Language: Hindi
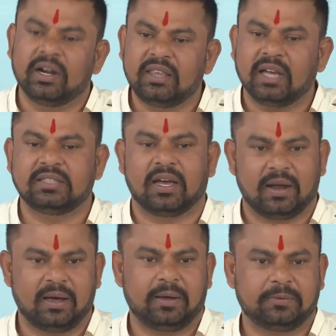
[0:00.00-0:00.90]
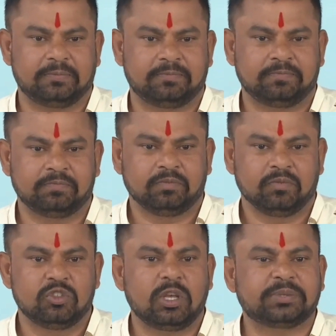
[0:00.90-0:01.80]
फंड दिया जा रहा है
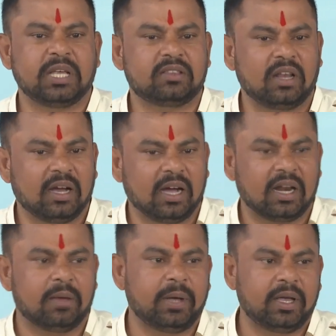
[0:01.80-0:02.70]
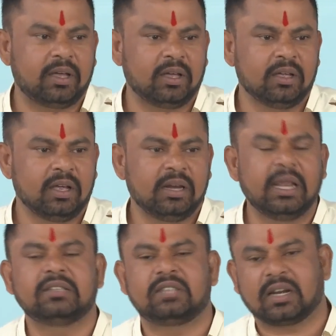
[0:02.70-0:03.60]
जब से तेलंगाना में
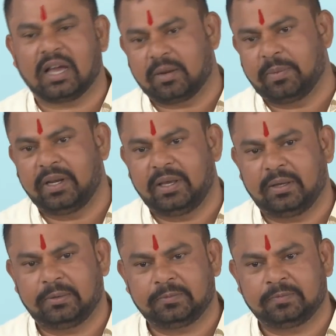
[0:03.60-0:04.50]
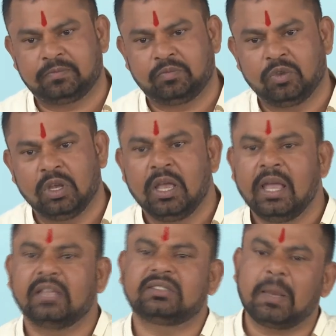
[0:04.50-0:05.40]
नई सरकार बनी है
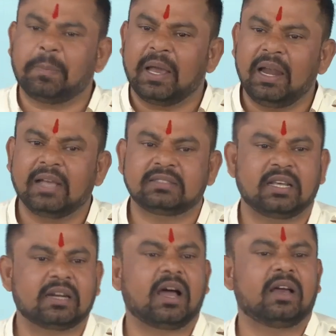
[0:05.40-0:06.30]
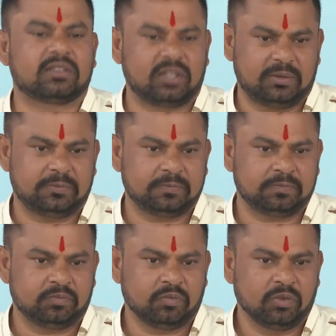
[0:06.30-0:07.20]
इससे पहले एक सरकार थी
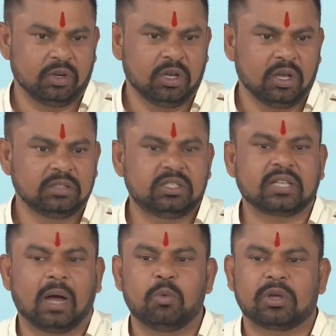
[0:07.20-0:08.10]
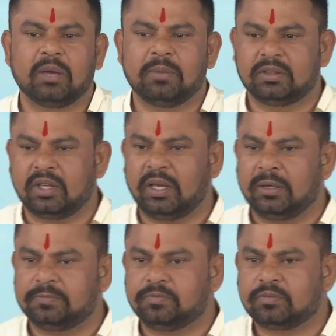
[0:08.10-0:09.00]
जिसका मुख्यमंत्री
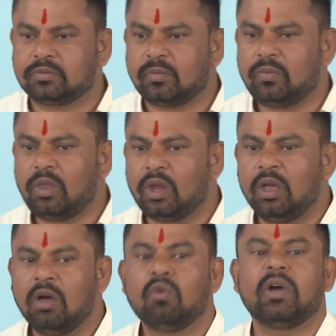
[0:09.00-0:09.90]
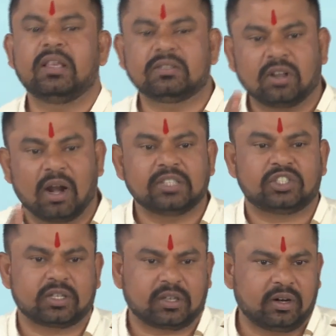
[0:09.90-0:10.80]
वाई एस
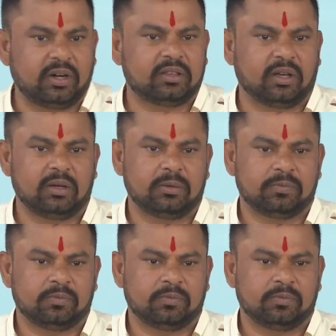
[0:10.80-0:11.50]
राजशेखर रेड्डी था